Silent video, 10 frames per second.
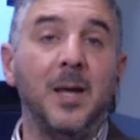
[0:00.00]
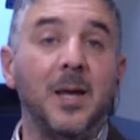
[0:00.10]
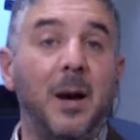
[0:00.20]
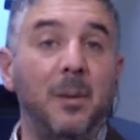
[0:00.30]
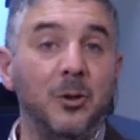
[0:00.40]

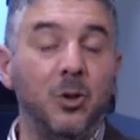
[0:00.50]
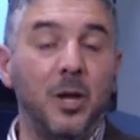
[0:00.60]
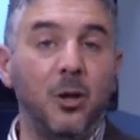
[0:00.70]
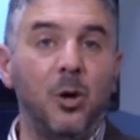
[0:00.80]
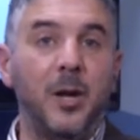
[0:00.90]
Y hablando
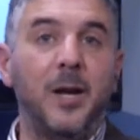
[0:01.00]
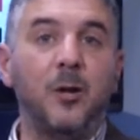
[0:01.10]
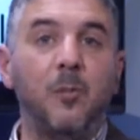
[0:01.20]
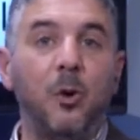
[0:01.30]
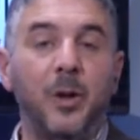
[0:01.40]
de dólares,
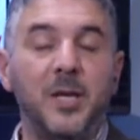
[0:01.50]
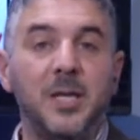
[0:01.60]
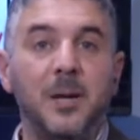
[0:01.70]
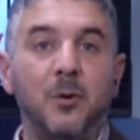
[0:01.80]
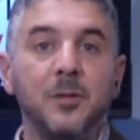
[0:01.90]
como lo
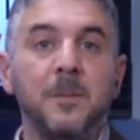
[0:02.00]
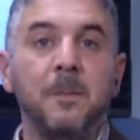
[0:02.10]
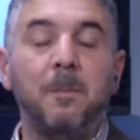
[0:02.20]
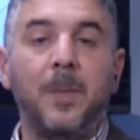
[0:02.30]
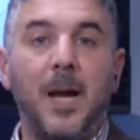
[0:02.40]
decíamos
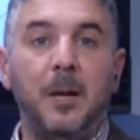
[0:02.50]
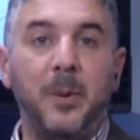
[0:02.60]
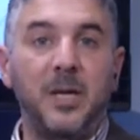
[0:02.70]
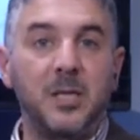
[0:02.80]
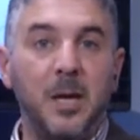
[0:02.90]
al
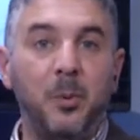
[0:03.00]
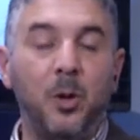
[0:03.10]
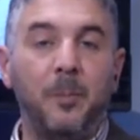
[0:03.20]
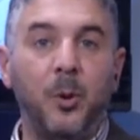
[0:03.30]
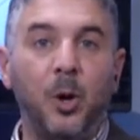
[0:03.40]
principio
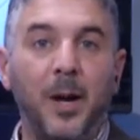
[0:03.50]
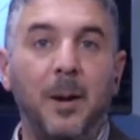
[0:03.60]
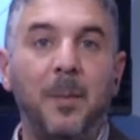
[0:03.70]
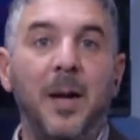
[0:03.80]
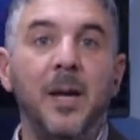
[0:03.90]
del
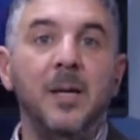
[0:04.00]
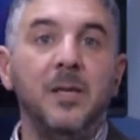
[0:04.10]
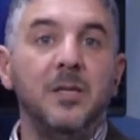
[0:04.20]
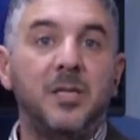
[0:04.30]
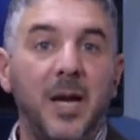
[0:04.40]
programa,
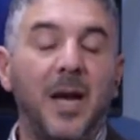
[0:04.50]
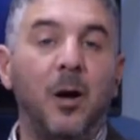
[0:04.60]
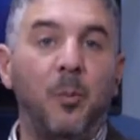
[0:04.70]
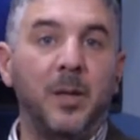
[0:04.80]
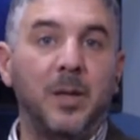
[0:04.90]
siguen
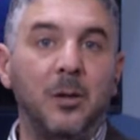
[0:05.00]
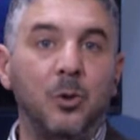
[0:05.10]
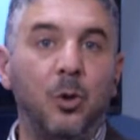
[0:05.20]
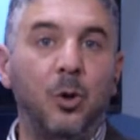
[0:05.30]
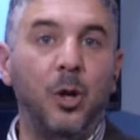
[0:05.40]

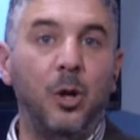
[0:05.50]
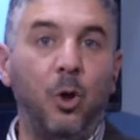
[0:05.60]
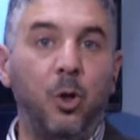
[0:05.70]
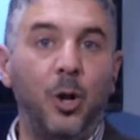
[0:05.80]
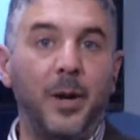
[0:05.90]
aumentando hoy
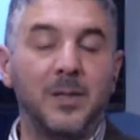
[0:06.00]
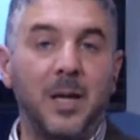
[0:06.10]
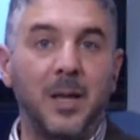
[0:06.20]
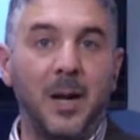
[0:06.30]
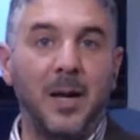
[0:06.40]
los dólares
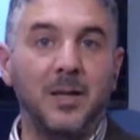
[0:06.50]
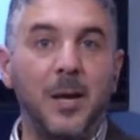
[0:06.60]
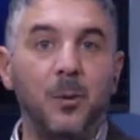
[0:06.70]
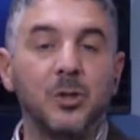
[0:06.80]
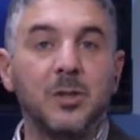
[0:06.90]

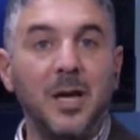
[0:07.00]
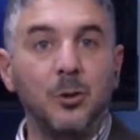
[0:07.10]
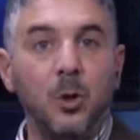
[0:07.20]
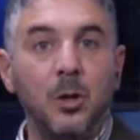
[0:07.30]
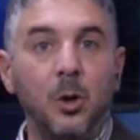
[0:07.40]
alternativos,
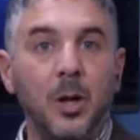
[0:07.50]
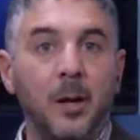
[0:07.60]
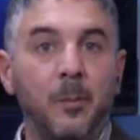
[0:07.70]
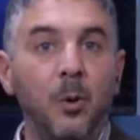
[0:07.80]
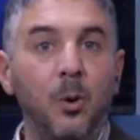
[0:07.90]
tanto el
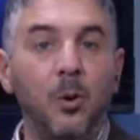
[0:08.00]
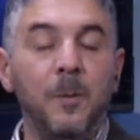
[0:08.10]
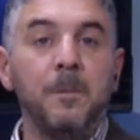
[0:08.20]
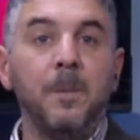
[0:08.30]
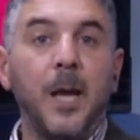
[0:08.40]
dólar blue
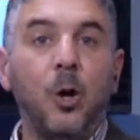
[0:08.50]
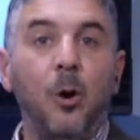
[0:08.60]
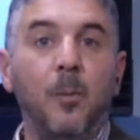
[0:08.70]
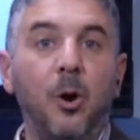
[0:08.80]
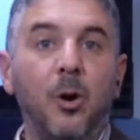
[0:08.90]

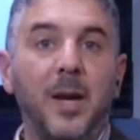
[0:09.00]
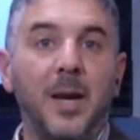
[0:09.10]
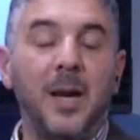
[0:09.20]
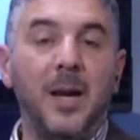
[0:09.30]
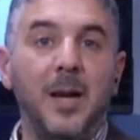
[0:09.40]
como
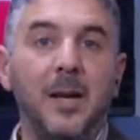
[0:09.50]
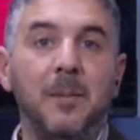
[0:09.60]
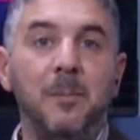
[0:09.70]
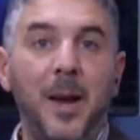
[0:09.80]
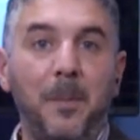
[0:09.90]
el
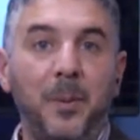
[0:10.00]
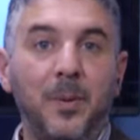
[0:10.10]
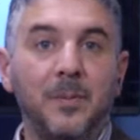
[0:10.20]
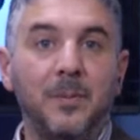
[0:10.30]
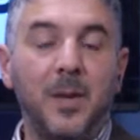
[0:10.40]
MEP
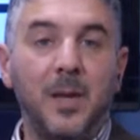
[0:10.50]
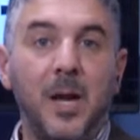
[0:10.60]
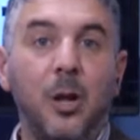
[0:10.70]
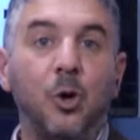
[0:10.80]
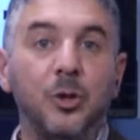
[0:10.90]
y
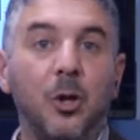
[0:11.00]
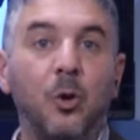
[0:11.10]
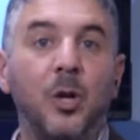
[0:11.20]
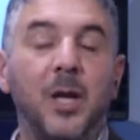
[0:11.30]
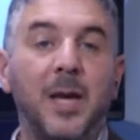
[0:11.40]
el contado
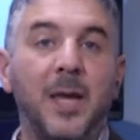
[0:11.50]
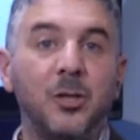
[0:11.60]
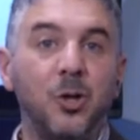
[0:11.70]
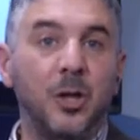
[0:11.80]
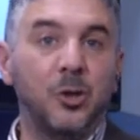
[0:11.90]
con
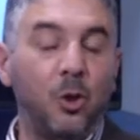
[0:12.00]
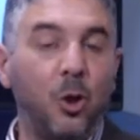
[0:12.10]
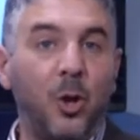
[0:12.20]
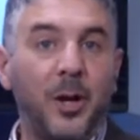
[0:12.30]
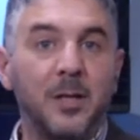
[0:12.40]
liquidación, que son
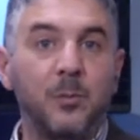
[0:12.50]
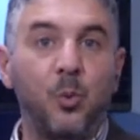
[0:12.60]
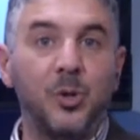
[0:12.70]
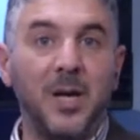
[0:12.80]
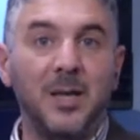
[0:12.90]
los dólares
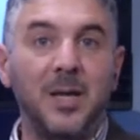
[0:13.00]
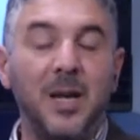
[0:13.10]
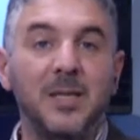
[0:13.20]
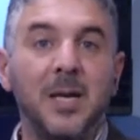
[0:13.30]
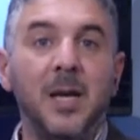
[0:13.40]
bursátiles.